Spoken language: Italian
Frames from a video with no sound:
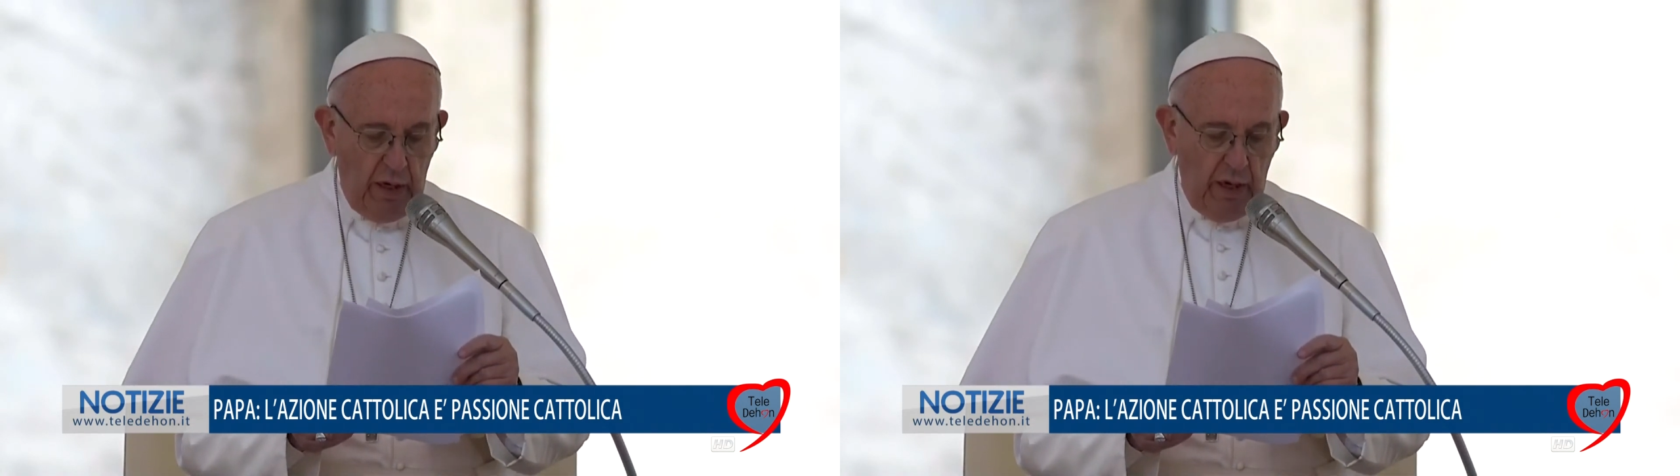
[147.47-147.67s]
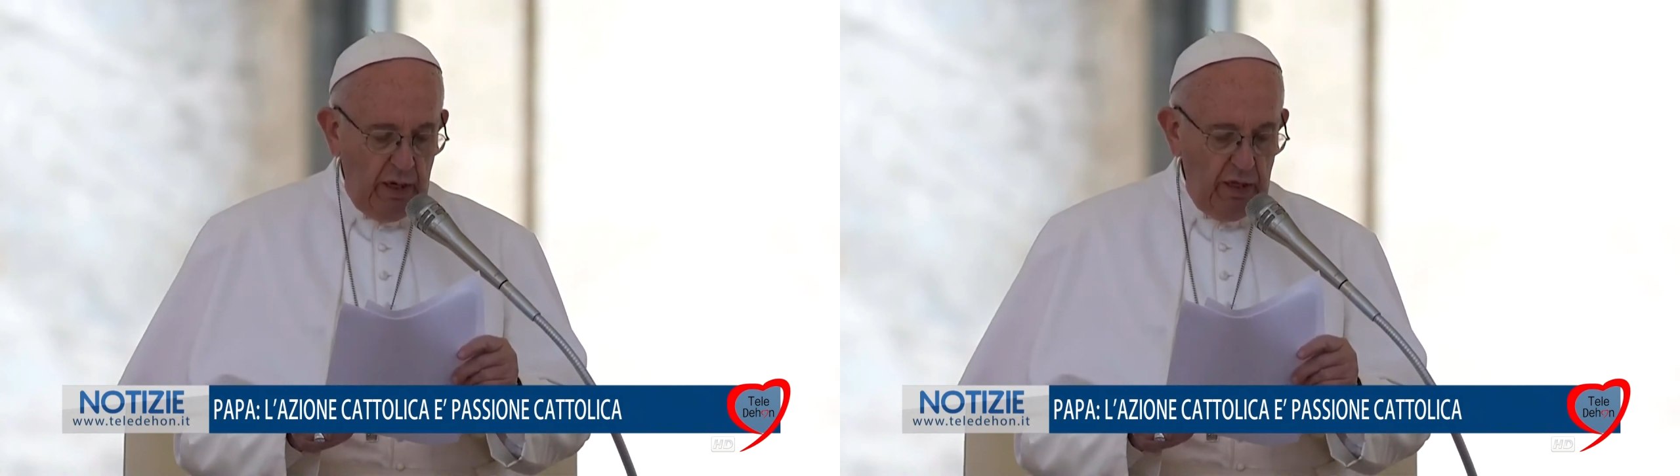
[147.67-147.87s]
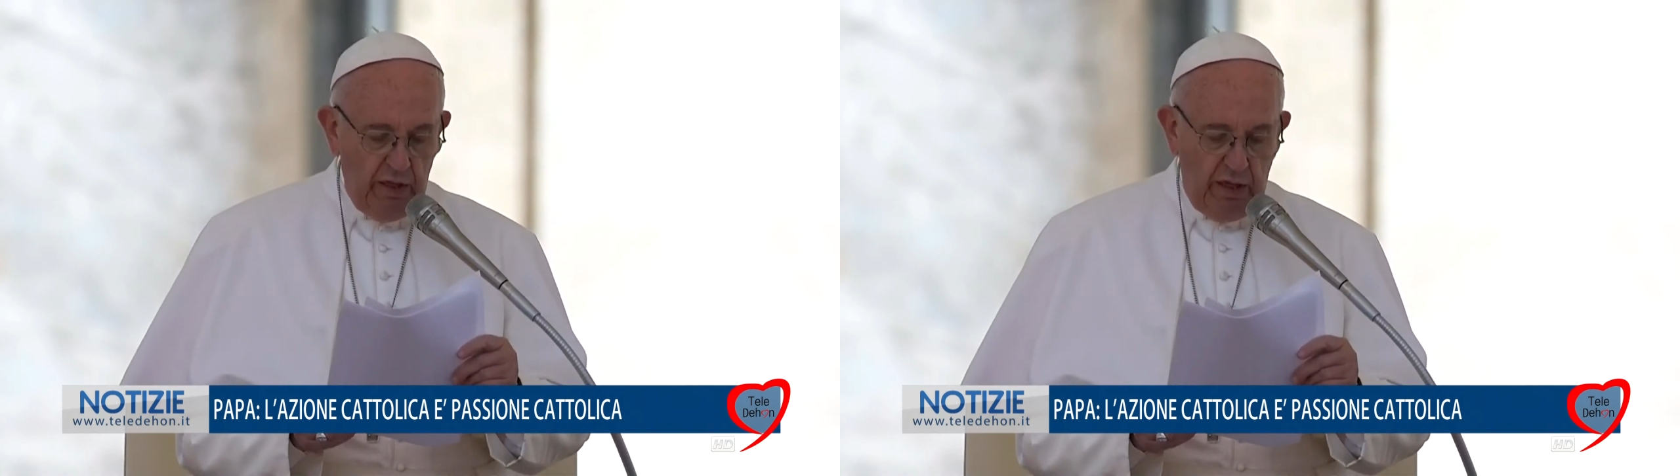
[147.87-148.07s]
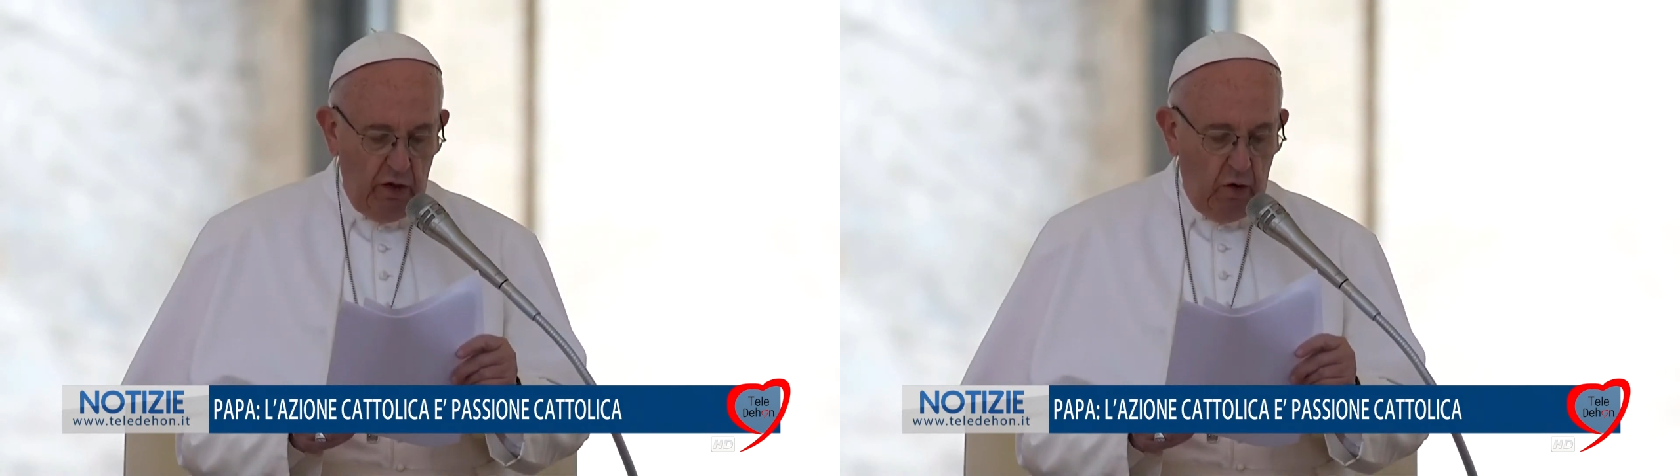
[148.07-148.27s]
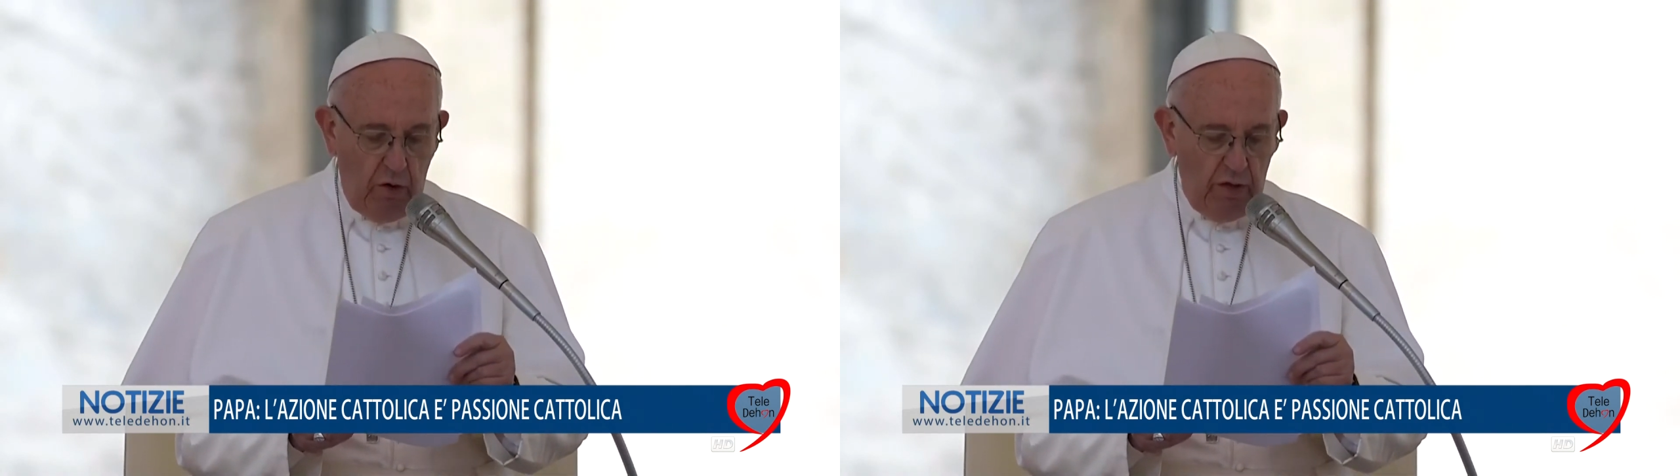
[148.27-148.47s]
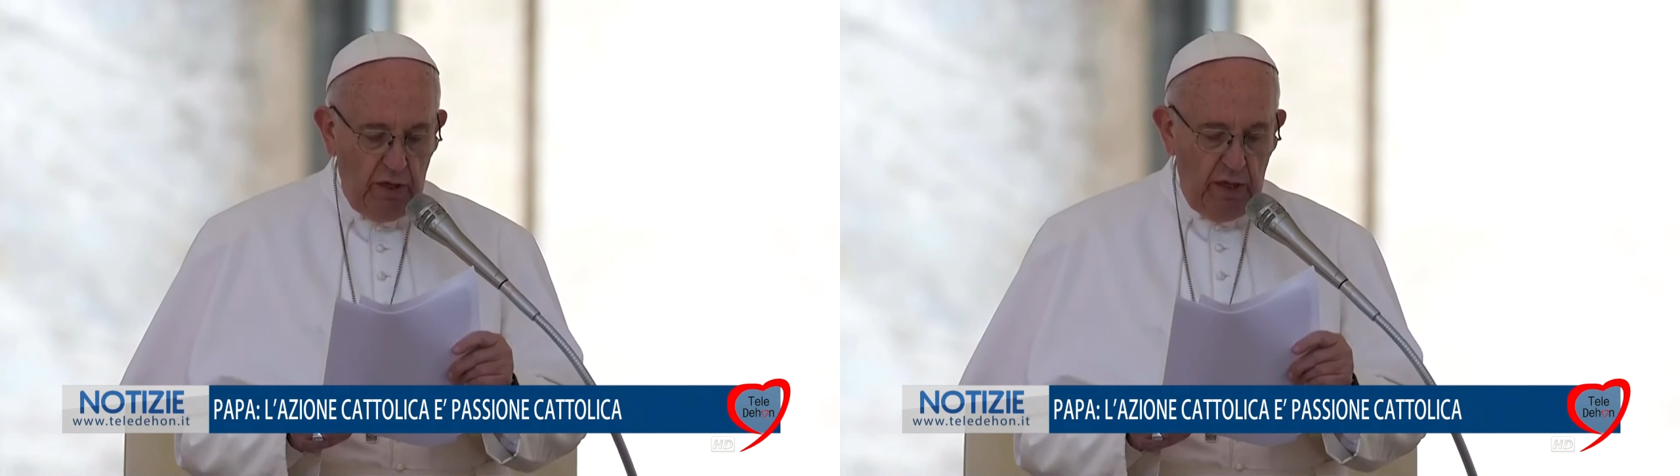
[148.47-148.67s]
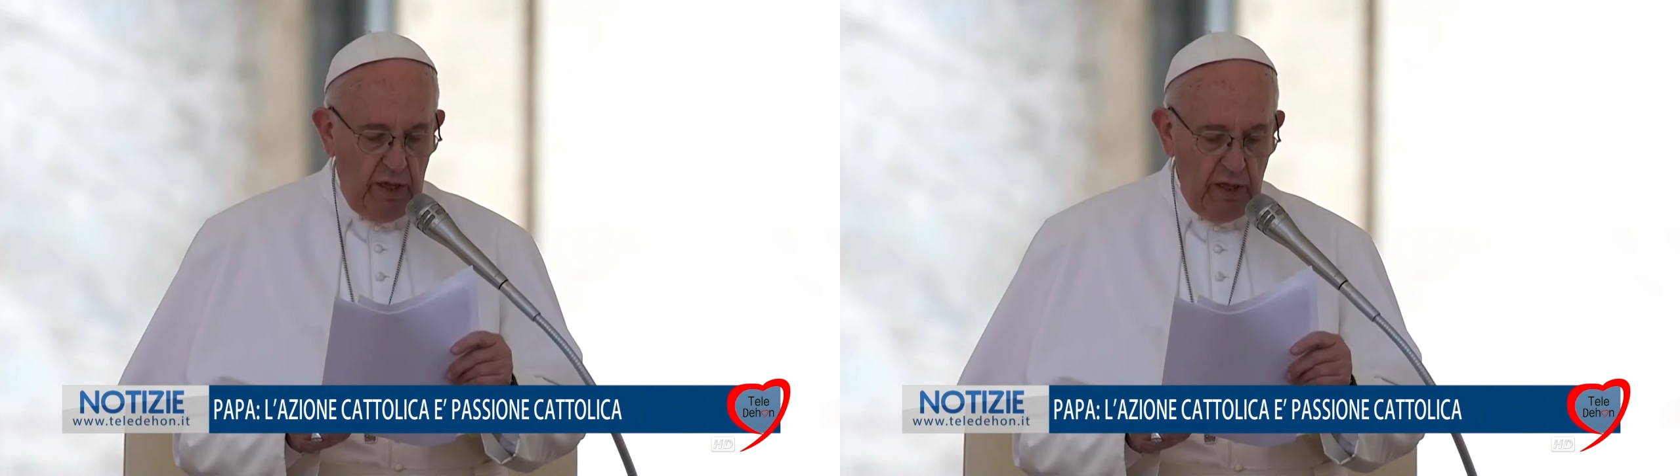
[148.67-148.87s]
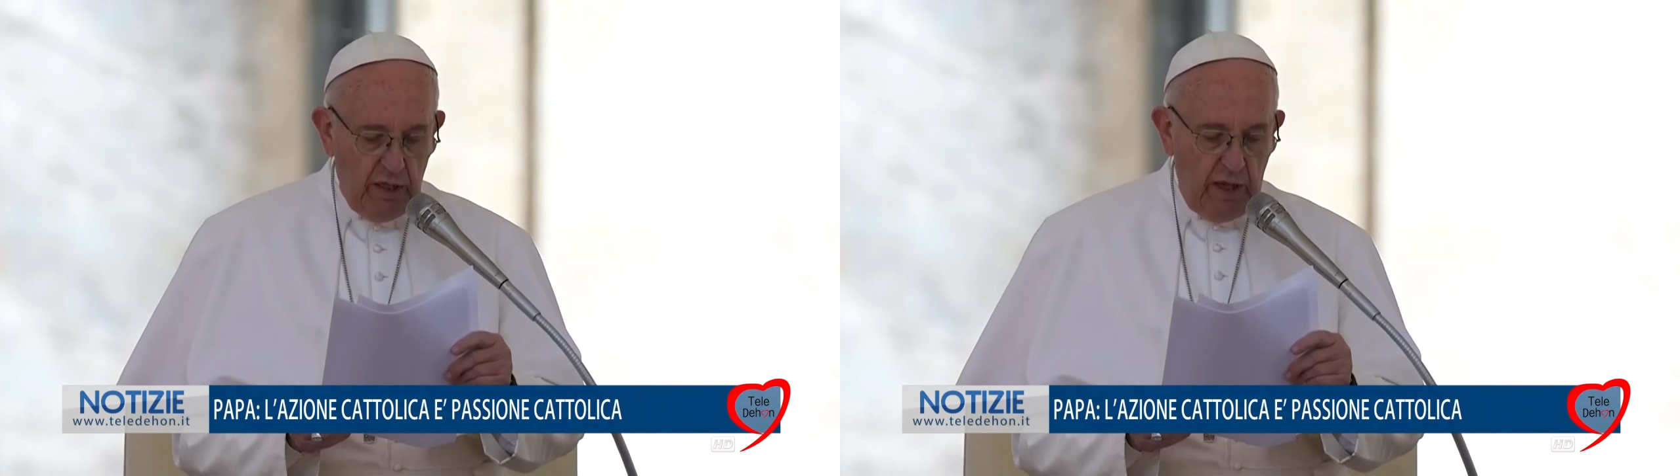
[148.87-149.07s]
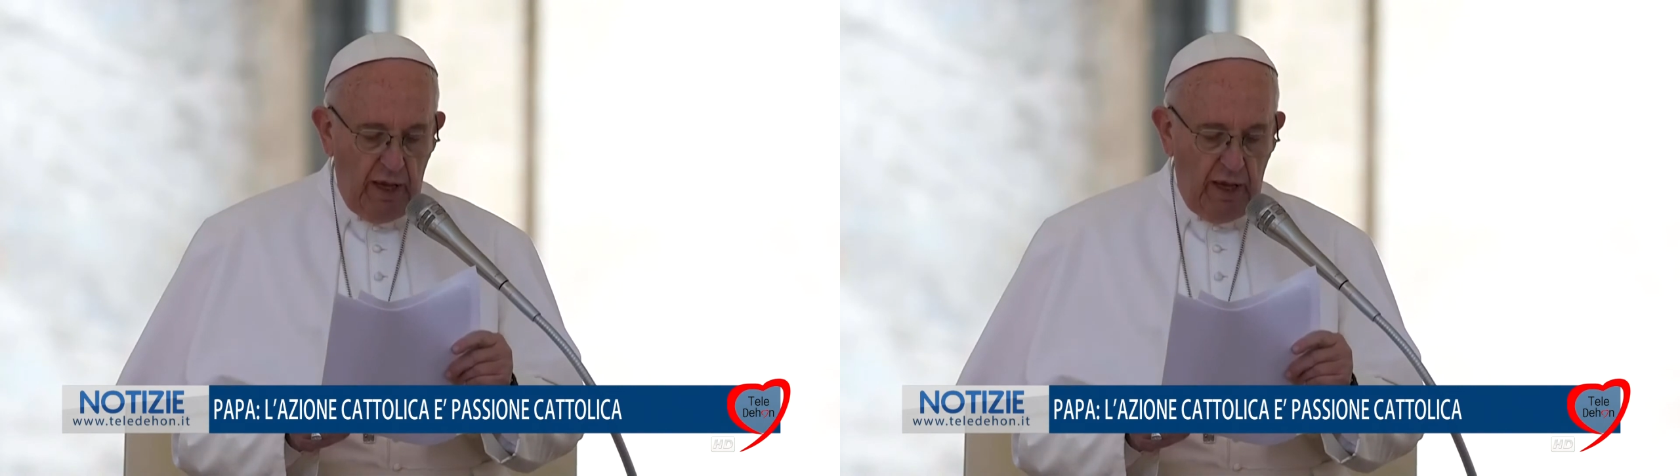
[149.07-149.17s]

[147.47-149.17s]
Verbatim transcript: di ogni età e